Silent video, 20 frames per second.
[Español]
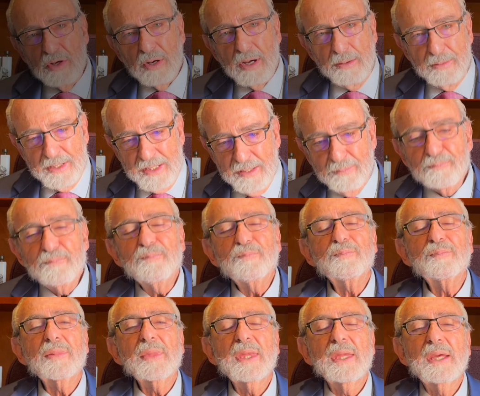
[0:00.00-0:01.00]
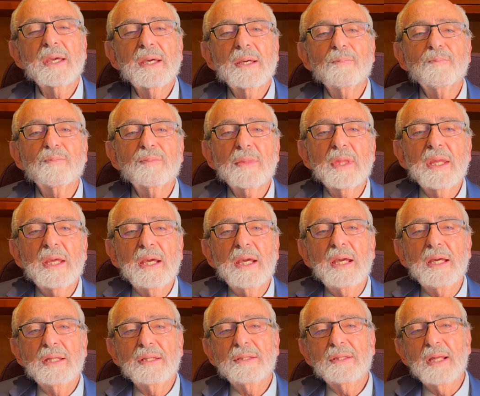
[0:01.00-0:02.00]
Javerín,
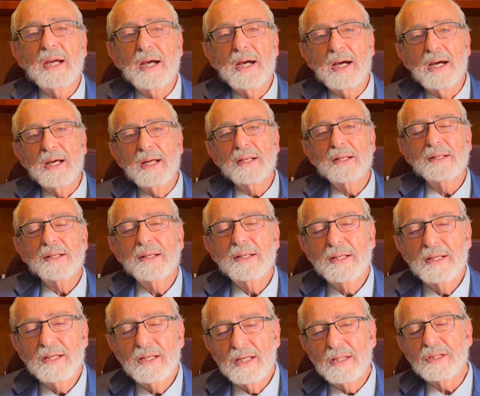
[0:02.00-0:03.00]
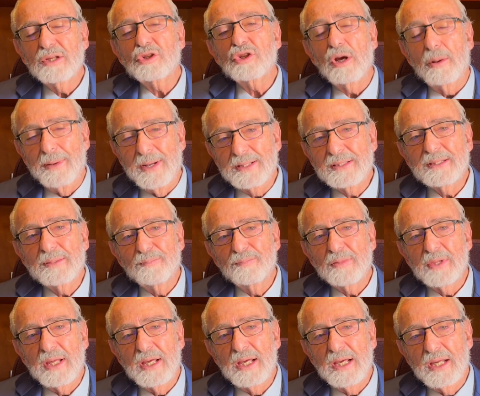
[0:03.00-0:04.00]
este Shabbat
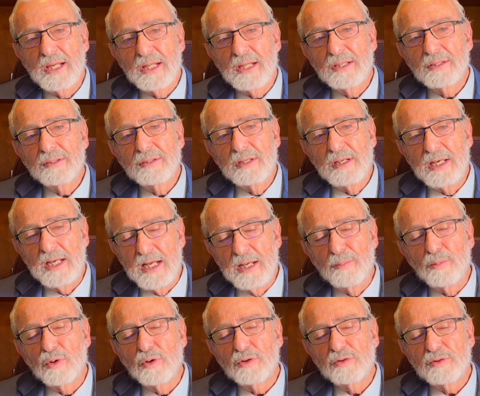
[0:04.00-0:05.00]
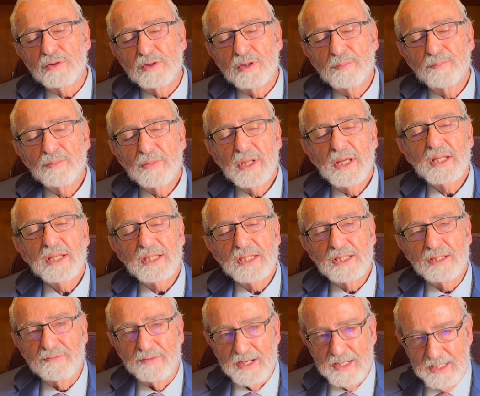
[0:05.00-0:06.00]
eh, leemos
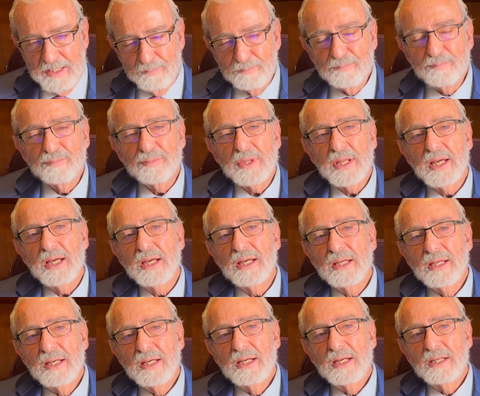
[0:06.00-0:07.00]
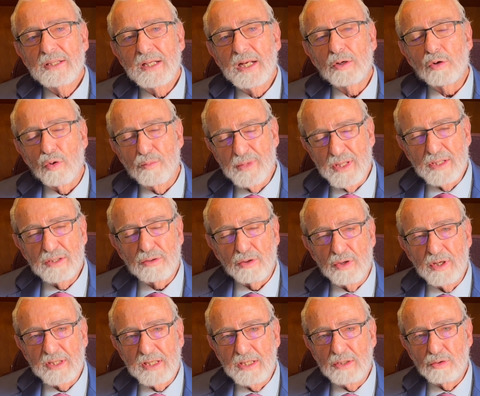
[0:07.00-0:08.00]
Dvarim, el comienzo
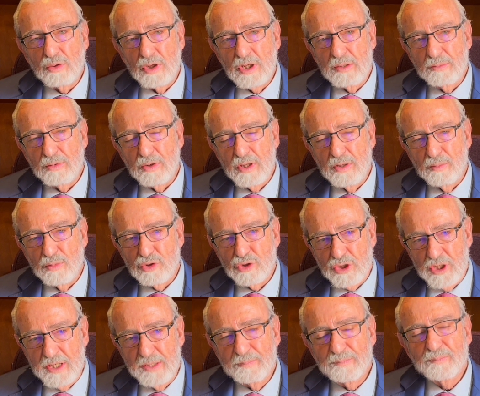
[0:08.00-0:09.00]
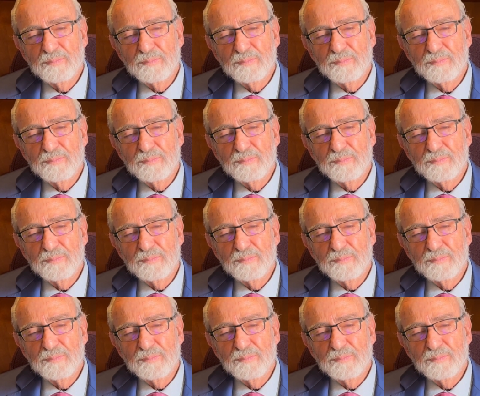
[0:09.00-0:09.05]
del quinto libro de Moshe,